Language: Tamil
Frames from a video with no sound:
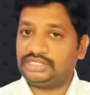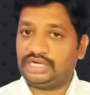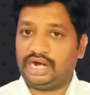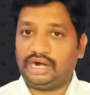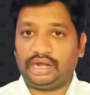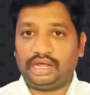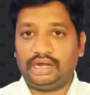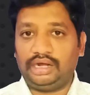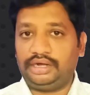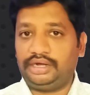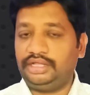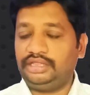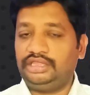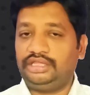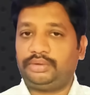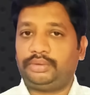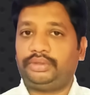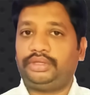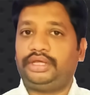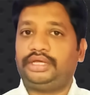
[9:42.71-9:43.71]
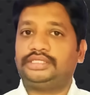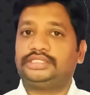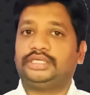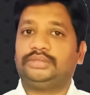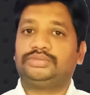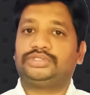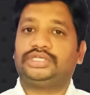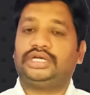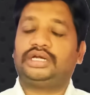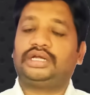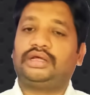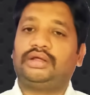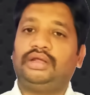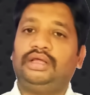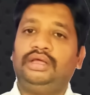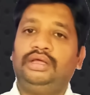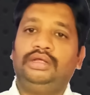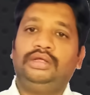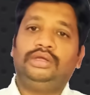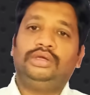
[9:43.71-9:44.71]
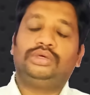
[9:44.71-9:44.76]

ஸ்டார்ட் ஆகலை டென்த்துக்கு வந்து எக்ஸாம் ஸ்டார்ட் ஆகலை